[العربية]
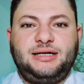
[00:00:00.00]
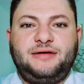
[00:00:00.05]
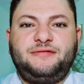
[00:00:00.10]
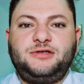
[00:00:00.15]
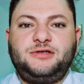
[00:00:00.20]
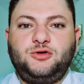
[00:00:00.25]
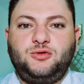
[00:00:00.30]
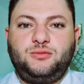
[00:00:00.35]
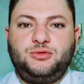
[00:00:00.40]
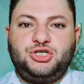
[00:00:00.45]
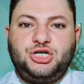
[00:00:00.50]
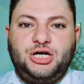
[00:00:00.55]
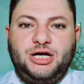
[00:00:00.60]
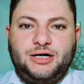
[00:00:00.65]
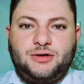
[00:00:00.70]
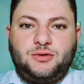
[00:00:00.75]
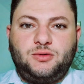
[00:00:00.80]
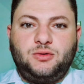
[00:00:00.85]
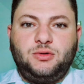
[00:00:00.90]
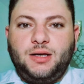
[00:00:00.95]
نفسي ومش
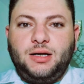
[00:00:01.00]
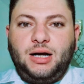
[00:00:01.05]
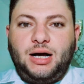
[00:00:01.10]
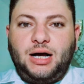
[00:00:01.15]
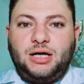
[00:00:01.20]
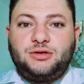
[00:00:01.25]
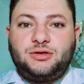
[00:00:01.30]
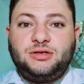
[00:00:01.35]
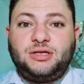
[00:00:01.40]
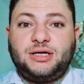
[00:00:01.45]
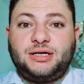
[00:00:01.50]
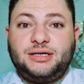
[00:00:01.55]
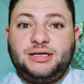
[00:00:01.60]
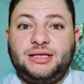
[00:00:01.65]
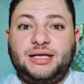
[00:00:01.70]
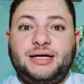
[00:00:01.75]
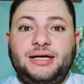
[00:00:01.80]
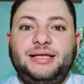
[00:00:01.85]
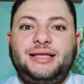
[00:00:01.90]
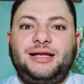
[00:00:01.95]
هاكل حضرتك
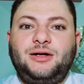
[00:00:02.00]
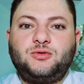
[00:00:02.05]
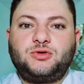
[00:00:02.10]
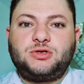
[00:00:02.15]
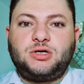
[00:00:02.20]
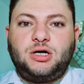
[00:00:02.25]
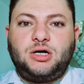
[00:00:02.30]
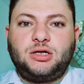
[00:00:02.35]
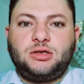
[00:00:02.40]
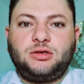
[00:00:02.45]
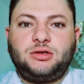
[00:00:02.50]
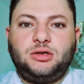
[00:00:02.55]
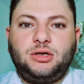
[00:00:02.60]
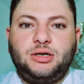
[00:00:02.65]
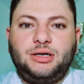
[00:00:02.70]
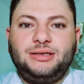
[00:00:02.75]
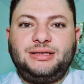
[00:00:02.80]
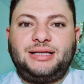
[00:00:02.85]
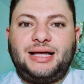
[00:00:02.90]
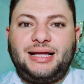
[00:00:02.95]
كده كده لو سهرت
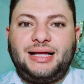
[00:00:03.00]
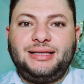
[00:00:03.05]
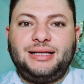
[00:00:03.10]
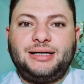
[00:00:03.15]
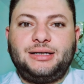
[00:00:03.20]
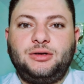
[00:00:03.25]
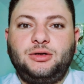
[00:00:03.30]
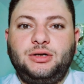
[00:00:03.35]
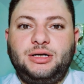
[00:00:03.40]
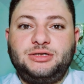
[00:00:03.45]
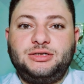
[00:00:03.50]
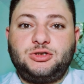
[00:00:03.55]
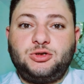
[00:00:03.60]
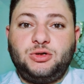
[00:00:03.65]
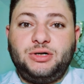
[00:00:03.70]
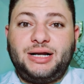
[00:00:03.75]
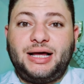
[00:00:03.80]
انت عندك الانسولين